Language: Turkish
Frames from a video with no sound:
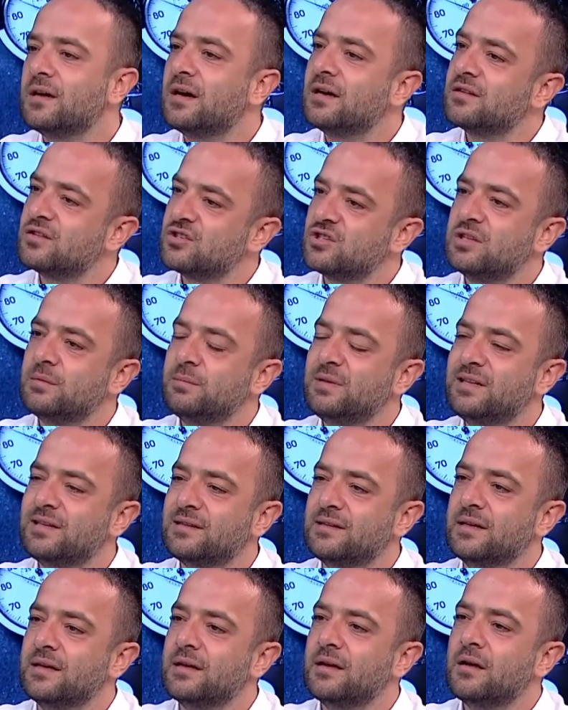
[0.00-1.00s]

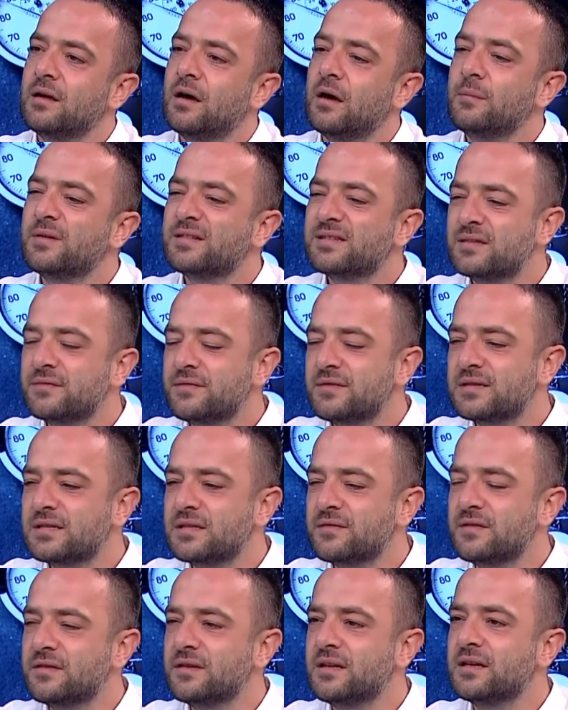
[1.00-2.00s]
tartışılabilirdi. Ama sıfır
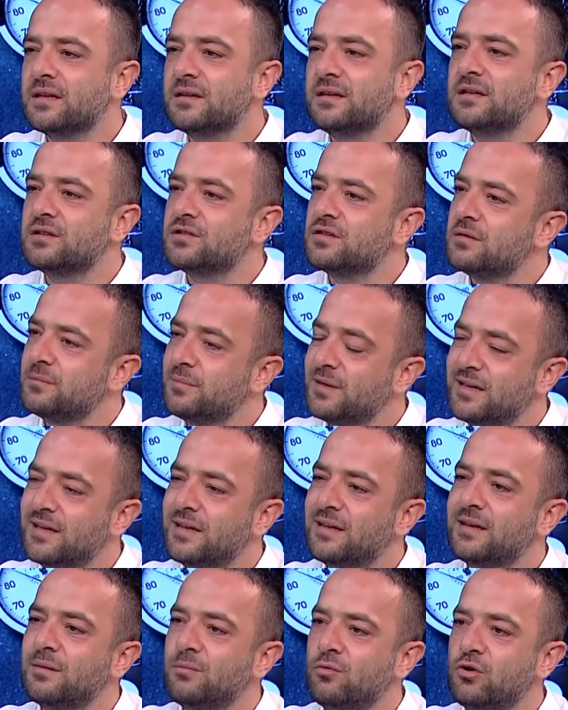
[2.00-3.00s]
sıfır yaradığı için
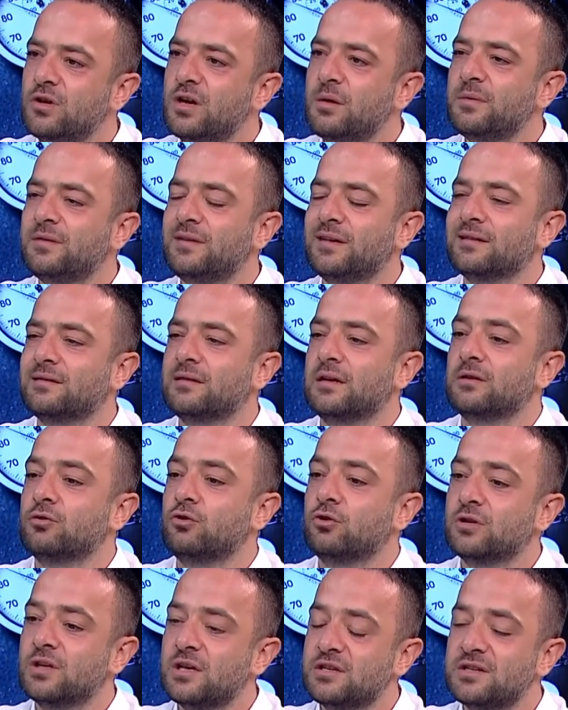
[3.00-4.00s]
Pereira büyüyen bir tek
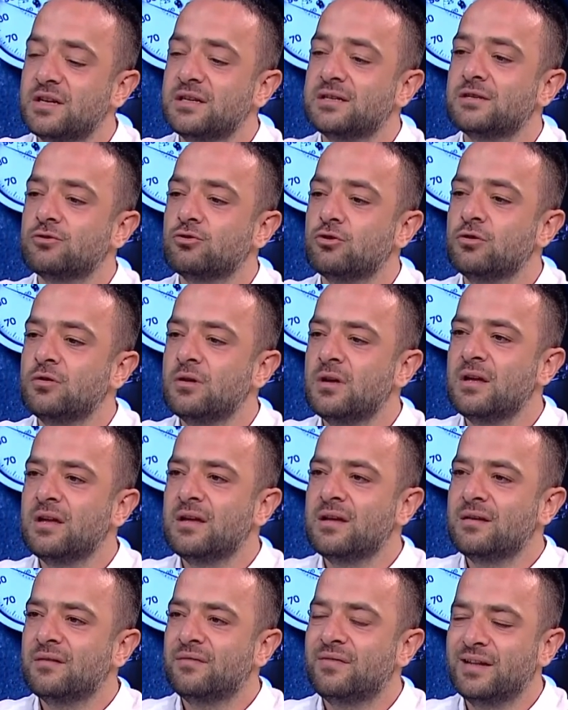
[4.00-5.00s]
direktör. Geçen sezon
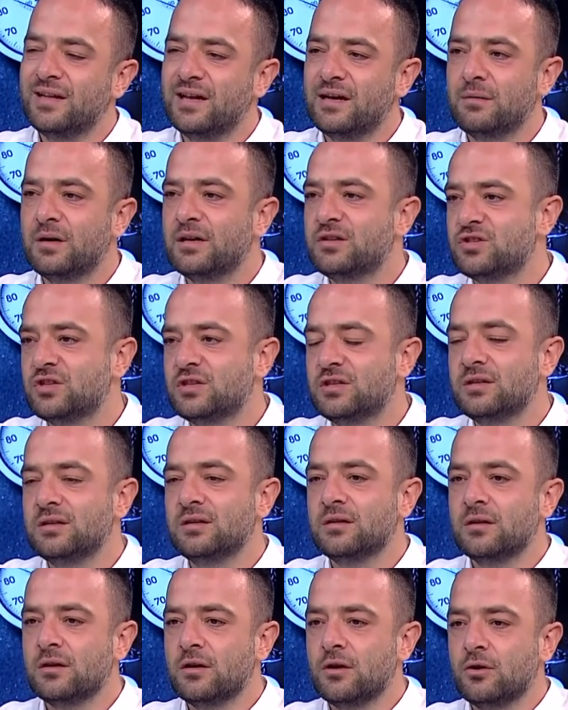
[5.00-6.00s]
Fenerbahçe'nin
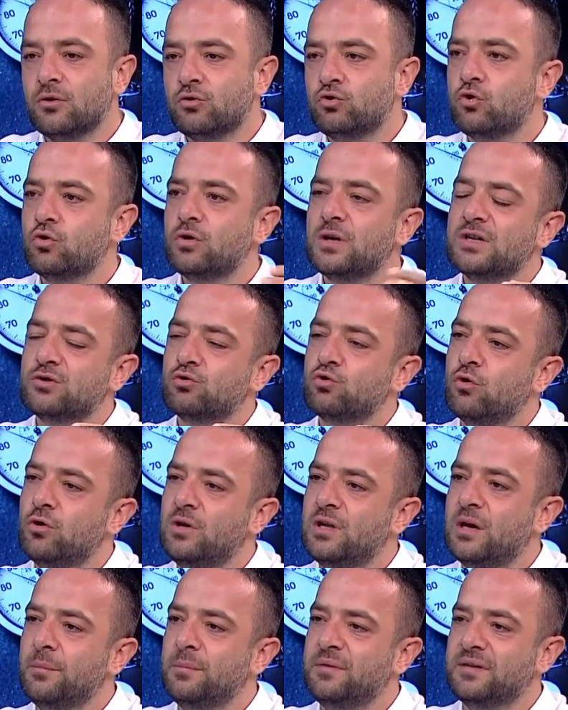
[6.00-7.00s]
çok az gol
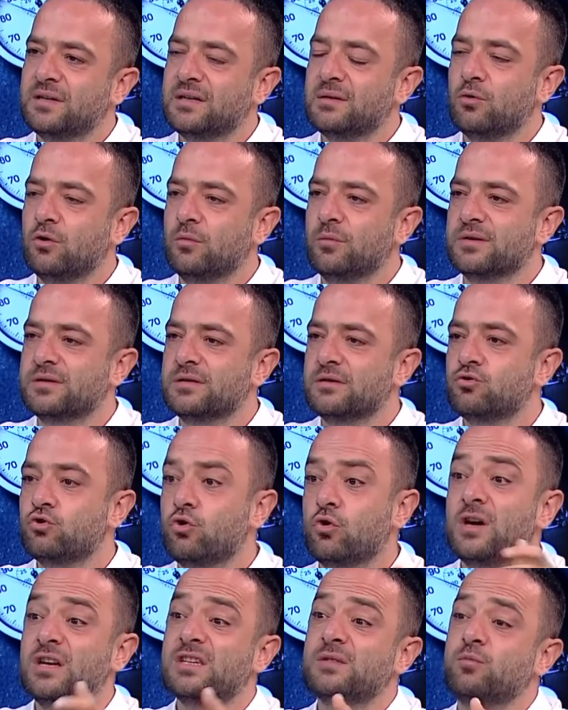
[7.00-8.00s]
yiyen bir takım olması,
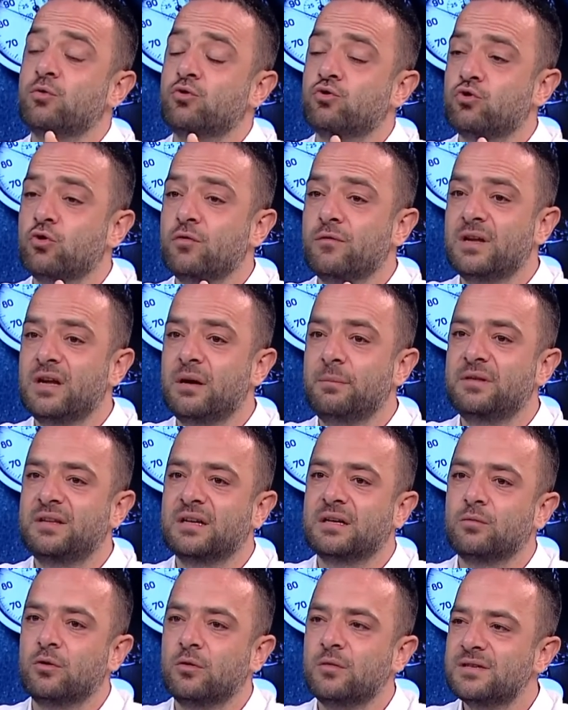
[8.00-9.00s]
çok az pozisyon veren bir
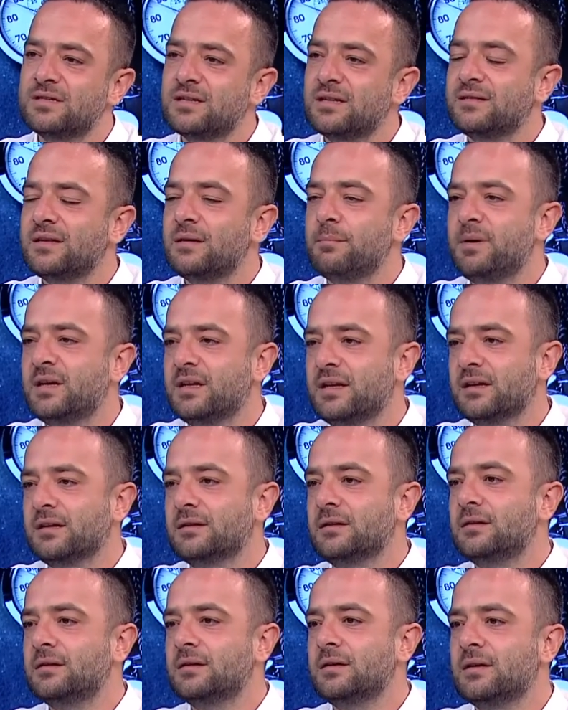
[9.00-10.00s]
takım olması zaten
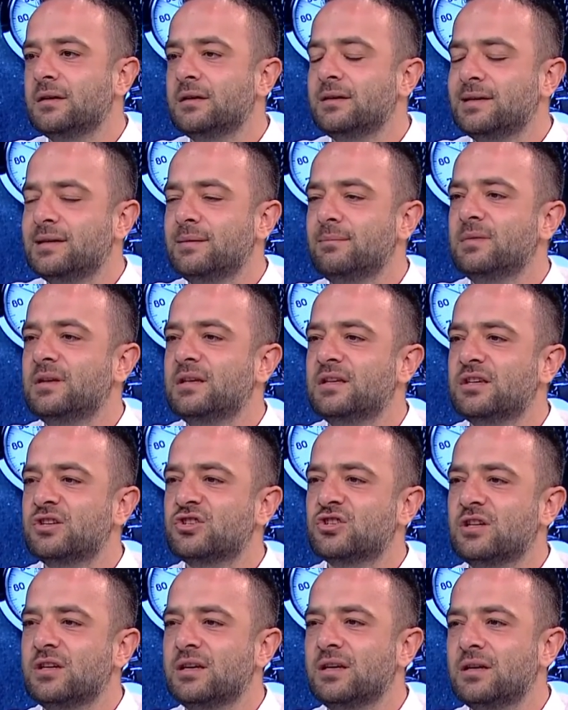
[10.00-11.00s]
Pereira'nın kimliği,
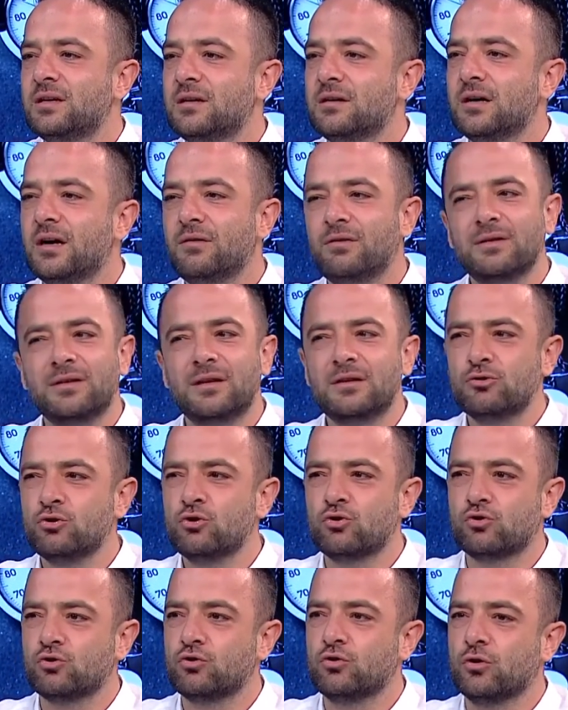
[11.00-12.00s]
kişiliği avantaj
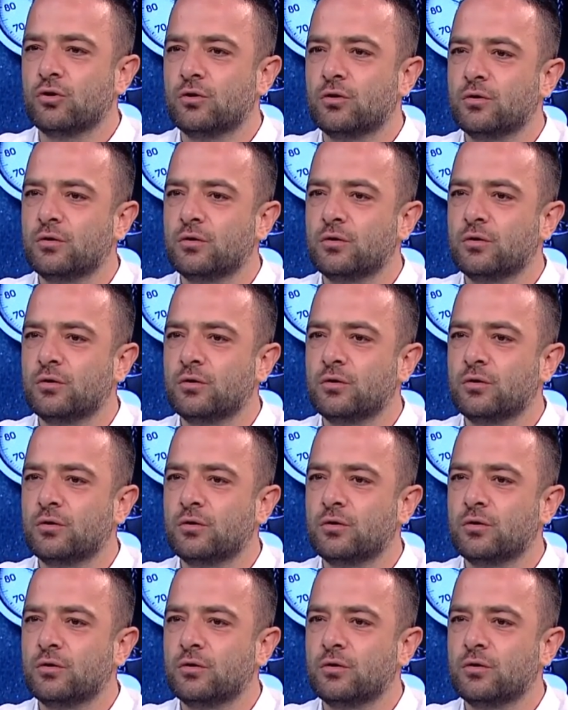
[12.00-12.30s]
gözüküyor. Bu